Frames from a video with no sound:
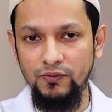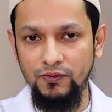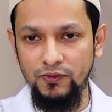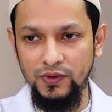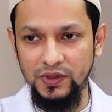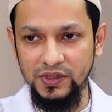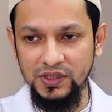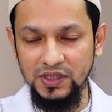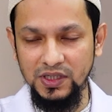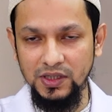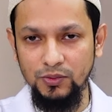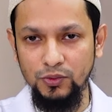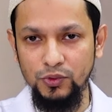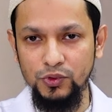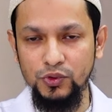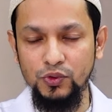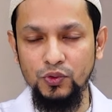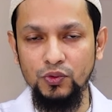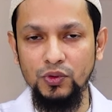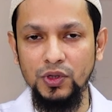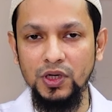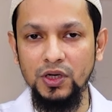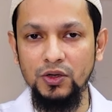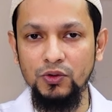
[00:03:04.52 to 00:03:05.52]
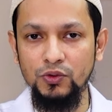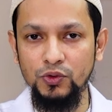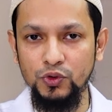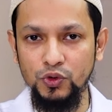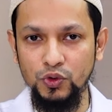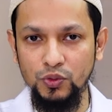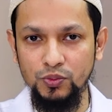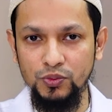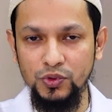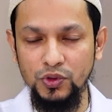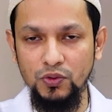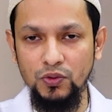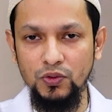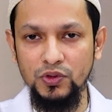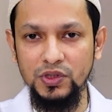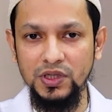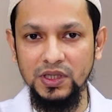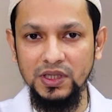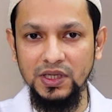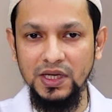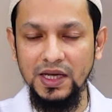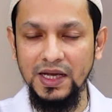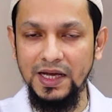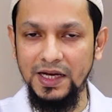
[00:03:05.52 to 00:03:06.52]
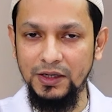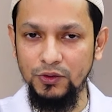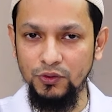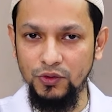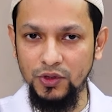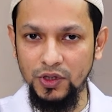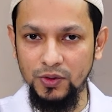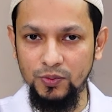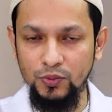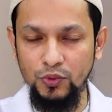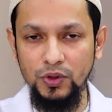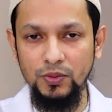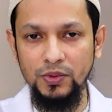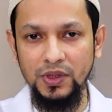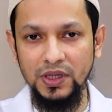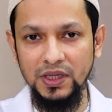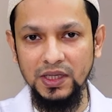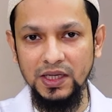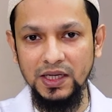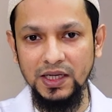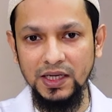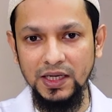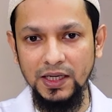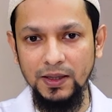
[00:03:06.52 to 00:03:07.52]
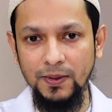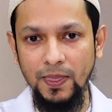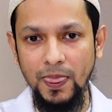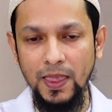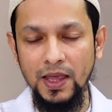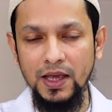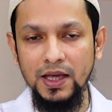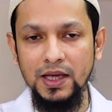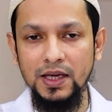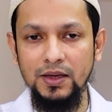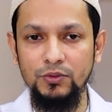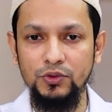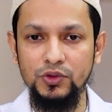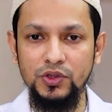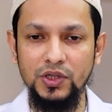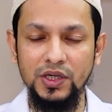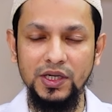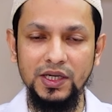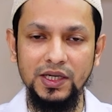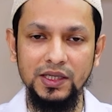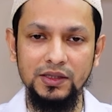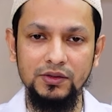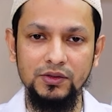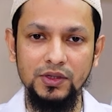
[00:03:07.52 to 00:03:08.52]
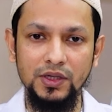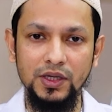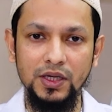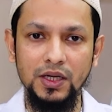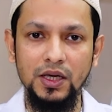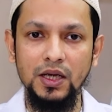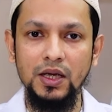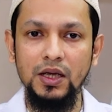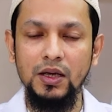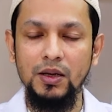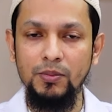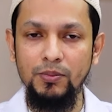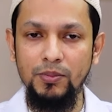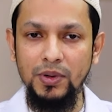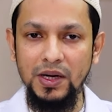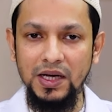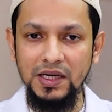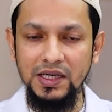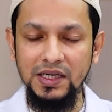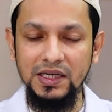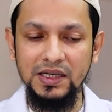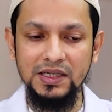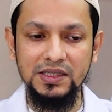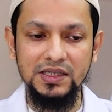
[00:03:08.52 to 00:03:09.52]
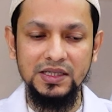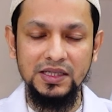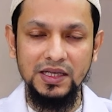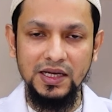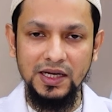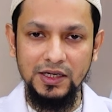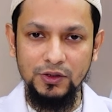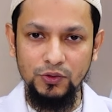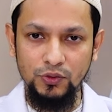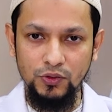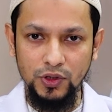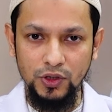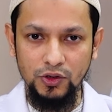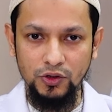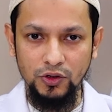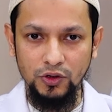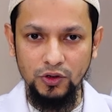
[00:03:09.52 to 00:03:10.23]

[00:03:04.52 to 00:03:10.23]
ভেজিটেবলস অন্যান্য সবজিগুলো যাতে অ্যাডুকেট পরিমাণে থাকে এবং সেক্ষেত্রে পানিটা যাতে অ্যাডুকেট